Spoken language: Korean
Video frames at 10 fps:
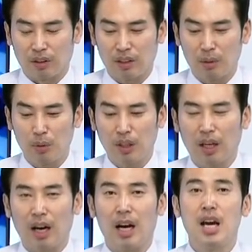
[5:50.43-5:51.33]
그러다
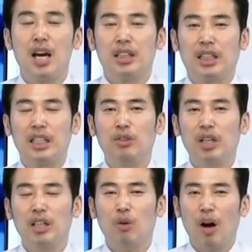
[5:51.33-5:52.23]
보니까 기존에
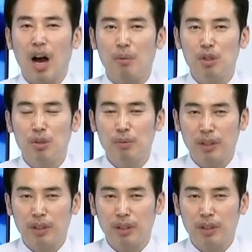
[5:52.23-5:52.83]
있는 화물